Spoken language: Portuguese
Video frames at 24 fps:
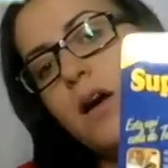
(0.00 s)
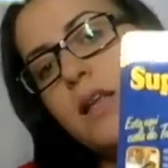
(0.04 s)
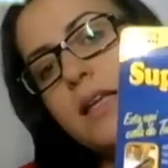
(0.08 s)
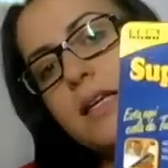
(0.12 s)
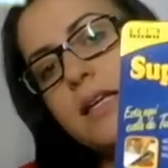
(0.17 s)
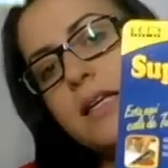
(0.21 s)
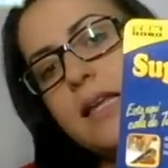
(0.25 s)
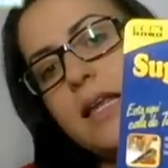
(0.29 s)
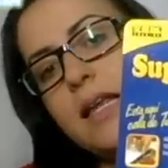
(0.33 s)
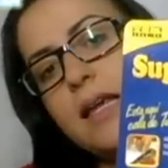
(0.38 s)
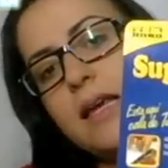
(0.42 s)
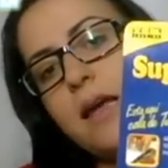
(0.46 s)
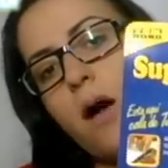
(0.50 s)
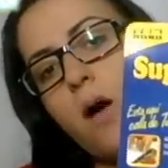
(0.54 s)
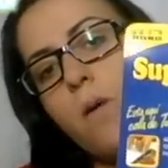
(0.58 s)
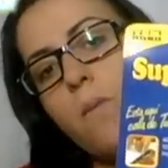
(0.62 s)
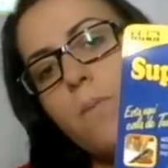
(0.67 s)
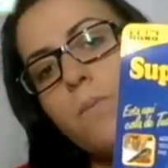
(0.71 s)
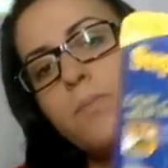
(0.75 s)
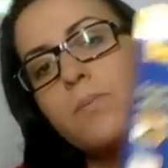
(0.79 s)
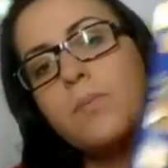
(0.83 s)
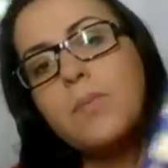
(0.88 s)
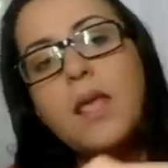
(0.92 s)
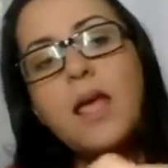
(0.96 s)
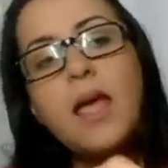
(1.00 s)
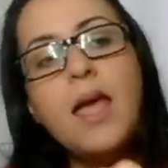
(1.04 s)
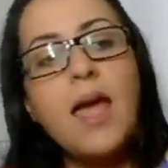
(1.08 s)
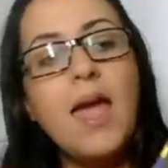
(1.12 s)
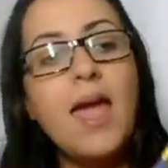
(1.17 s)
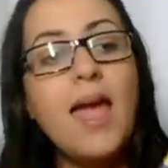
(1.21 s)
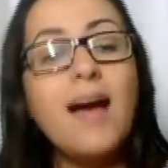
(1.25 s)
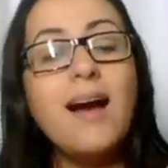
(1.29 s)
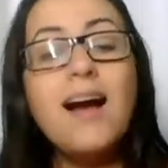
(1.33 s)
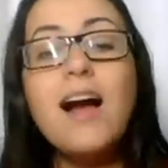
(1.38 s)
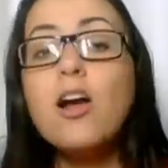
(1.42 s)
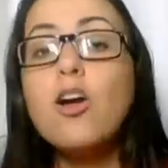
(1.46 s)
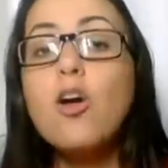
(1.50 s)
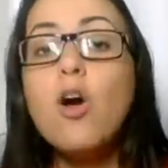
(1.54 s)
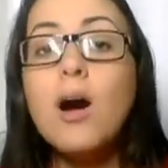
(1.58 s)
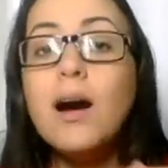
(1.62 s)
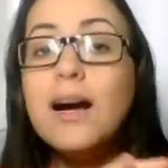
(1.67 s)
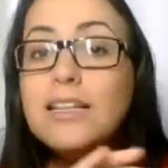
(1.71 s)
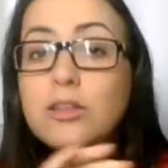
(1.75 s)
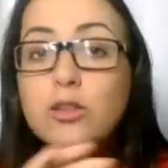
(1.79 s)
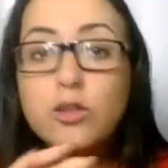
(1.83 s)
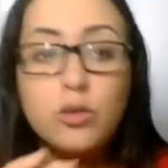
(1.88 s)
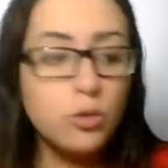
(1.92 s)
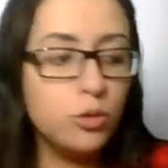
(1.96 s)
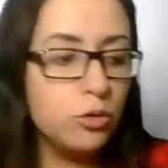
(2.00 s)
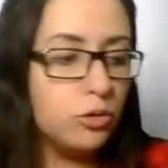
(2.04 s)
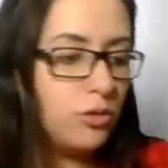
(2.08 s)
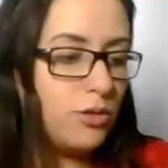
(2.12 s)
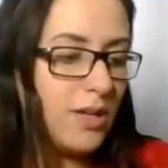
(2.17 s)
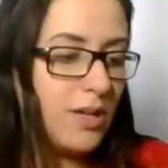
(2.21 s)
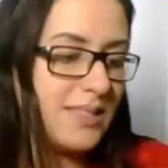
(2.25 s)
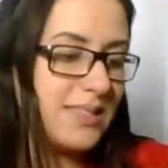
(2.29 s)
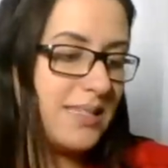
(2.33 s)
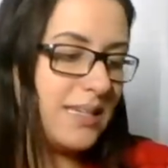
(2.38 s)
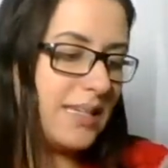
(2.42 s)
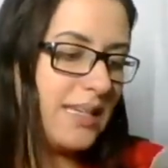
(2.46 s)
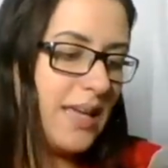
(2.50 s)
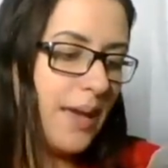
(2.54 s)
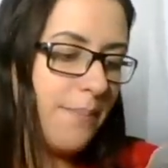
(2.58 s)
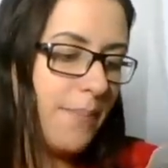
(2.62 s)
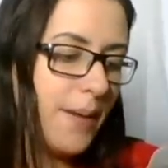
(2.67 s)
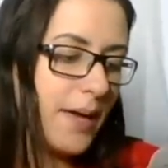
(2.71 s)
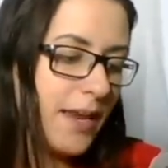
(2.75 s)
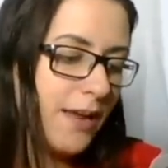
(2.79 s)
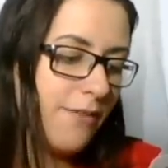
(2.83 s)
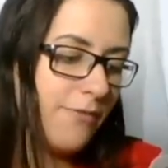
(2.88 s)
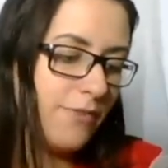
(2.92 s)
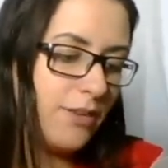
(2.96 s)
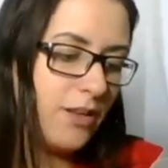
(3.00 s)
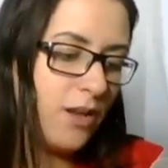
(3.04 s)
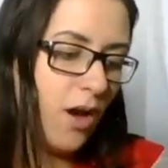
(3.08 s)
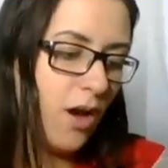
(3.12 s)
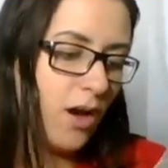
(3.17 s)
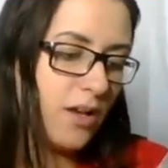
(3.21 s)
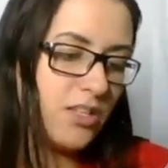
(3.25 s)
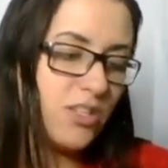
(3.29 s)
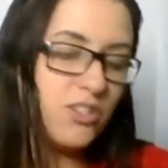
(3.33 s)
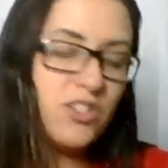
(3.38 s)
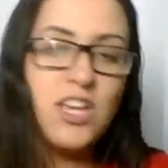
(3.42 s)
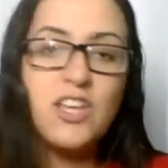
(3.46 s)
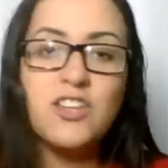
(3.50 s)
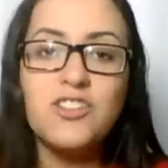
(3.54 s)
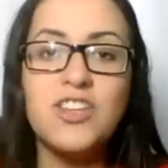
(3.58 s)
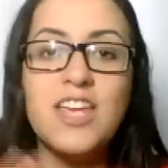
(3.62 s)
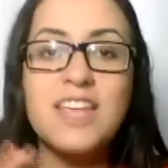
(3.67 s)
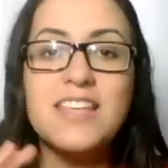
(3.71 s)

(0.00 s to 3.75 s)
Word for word: que legal. Ela cola tudo. Essa aqui é maravilhosa, gente.